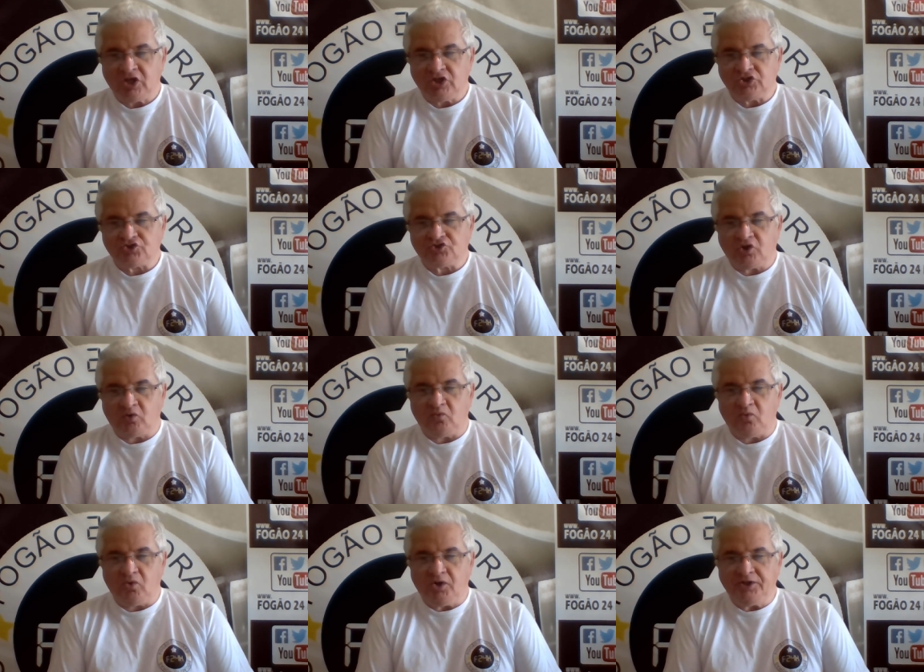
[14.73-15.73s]

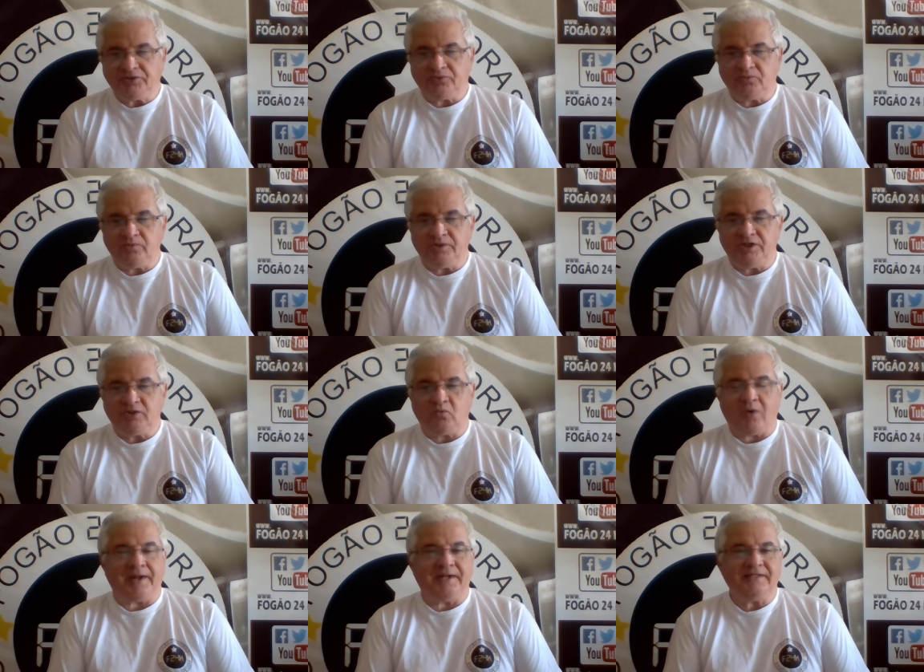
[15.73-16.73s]
São
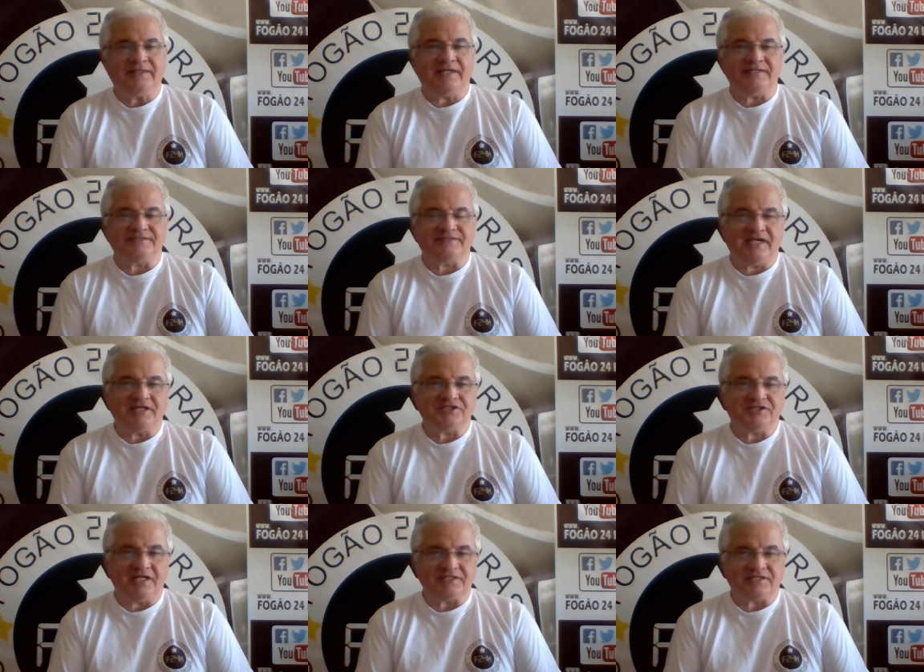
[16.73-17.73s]

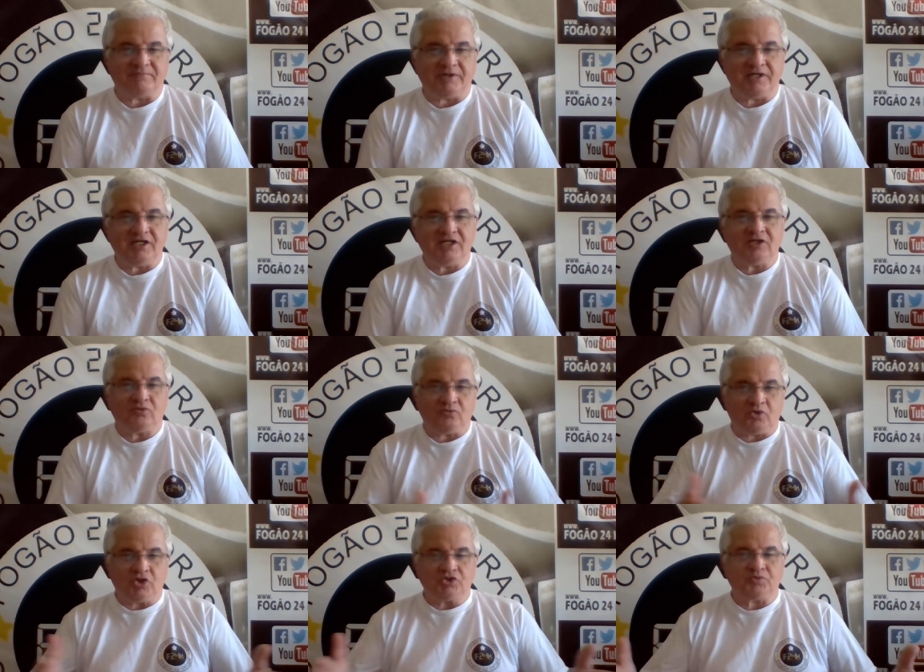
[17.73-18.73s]
8h47 dessa manhã, o
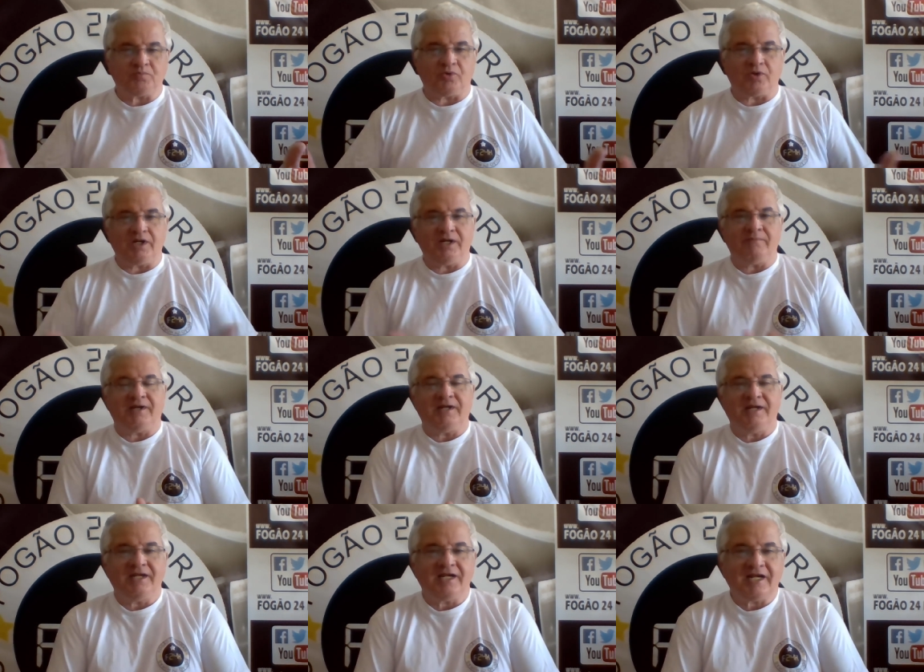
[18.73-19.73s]
nosso
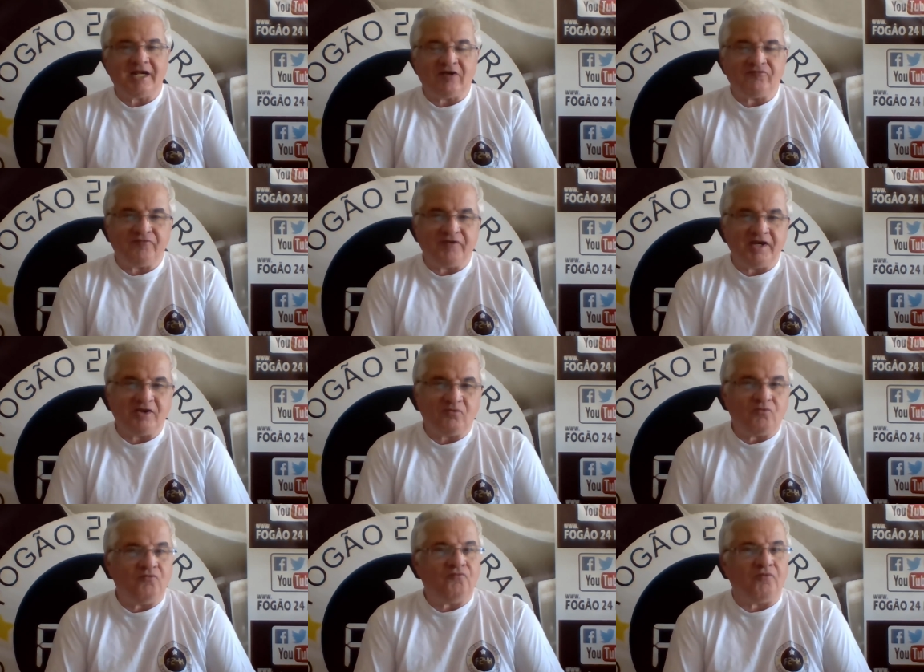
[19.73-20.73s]
programa Café
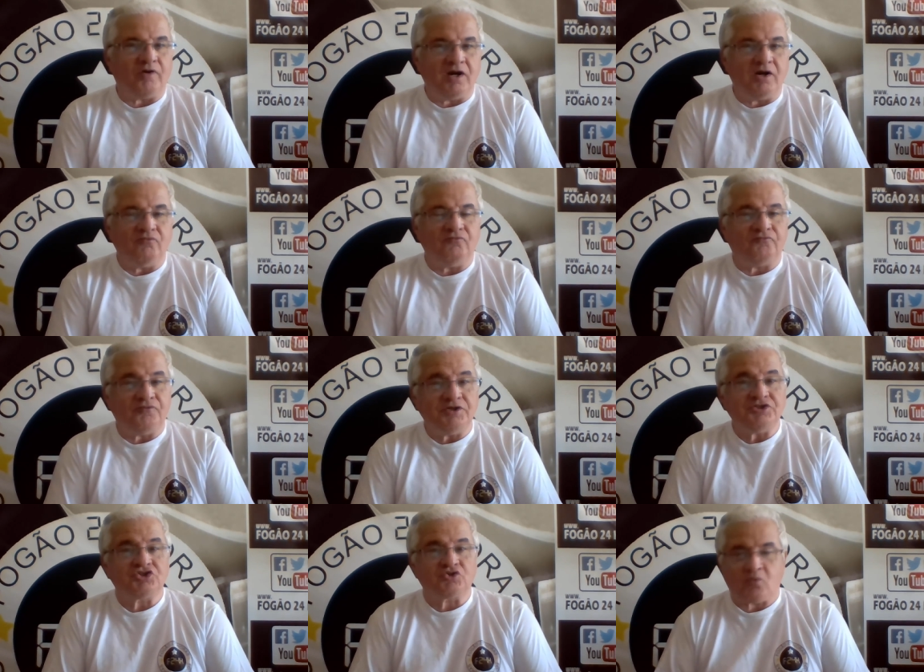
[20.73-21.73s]
com Fogão
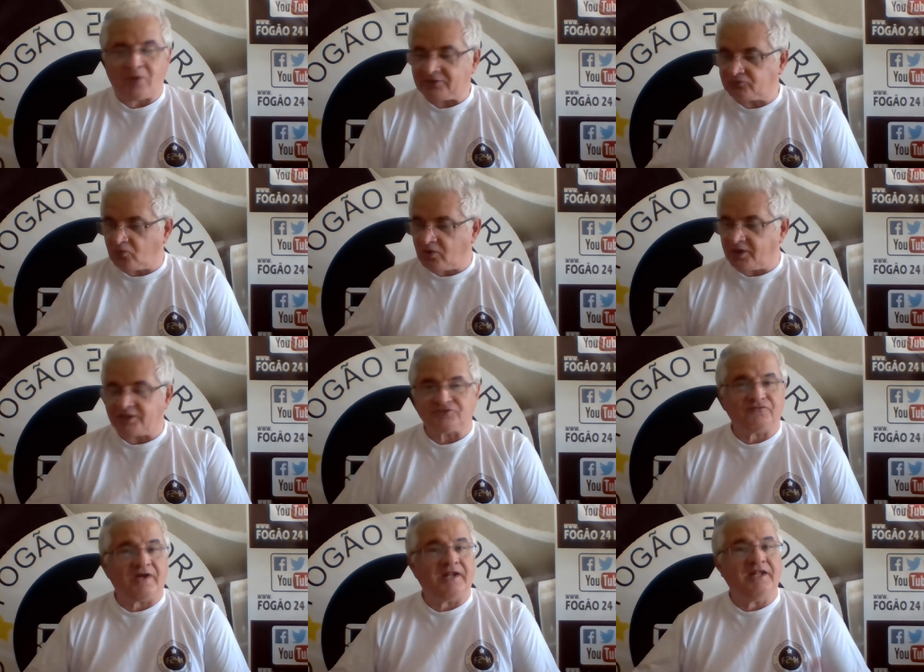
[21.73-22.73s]
24 Horas.
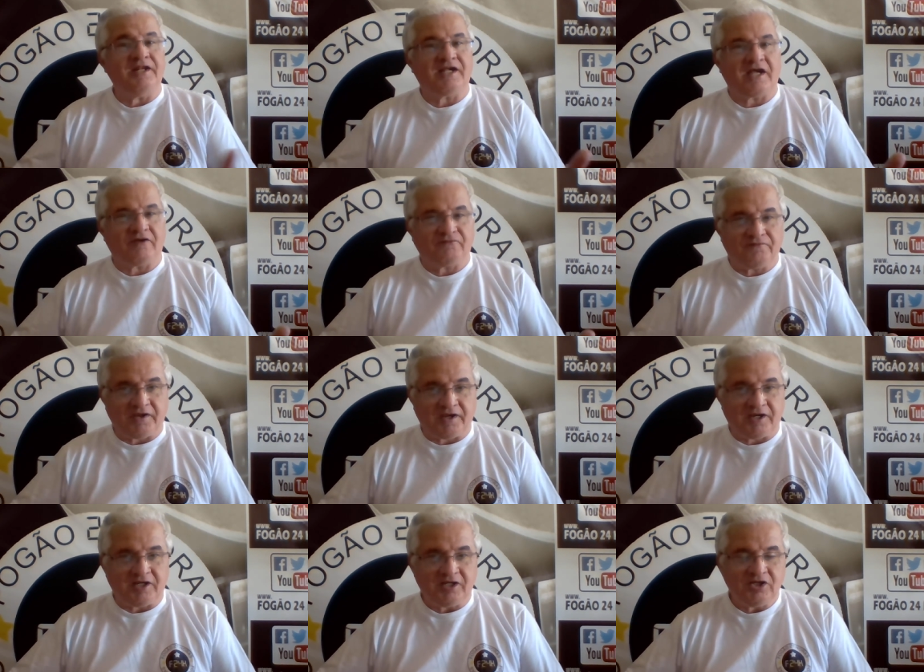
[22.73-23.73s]
Falando em
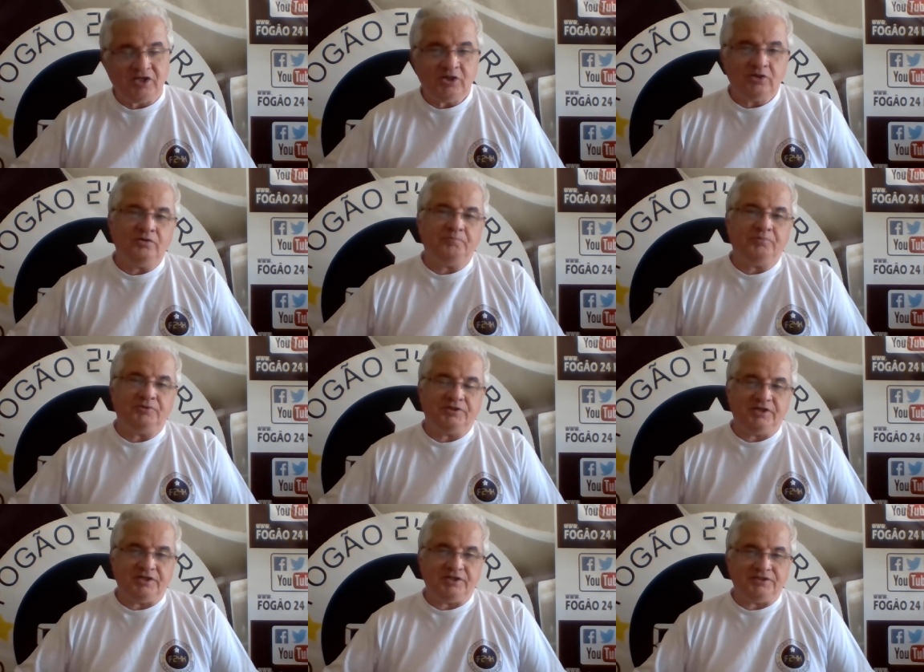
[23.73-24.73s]
café, não
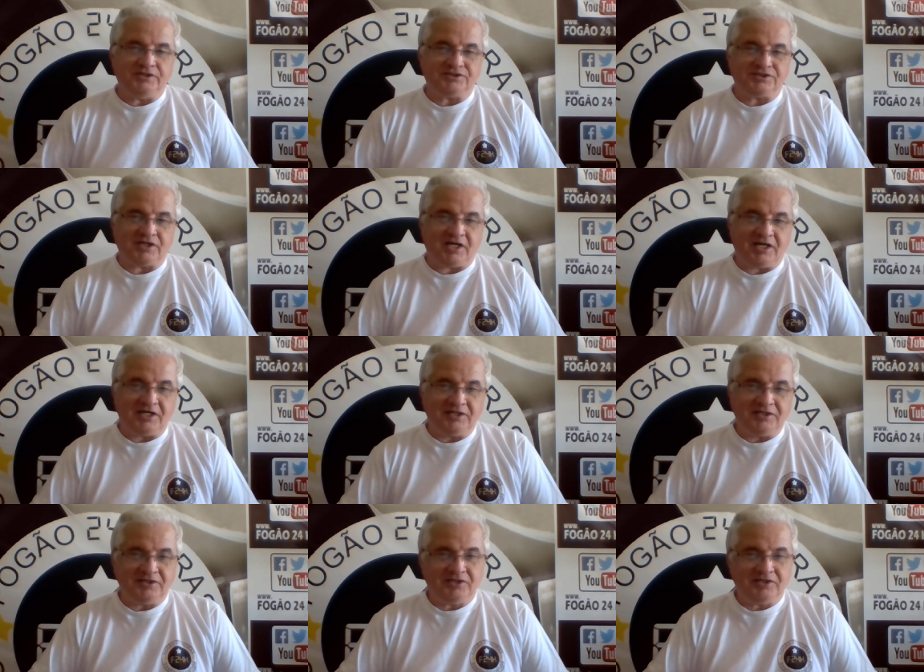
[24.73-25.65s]
poderia deixar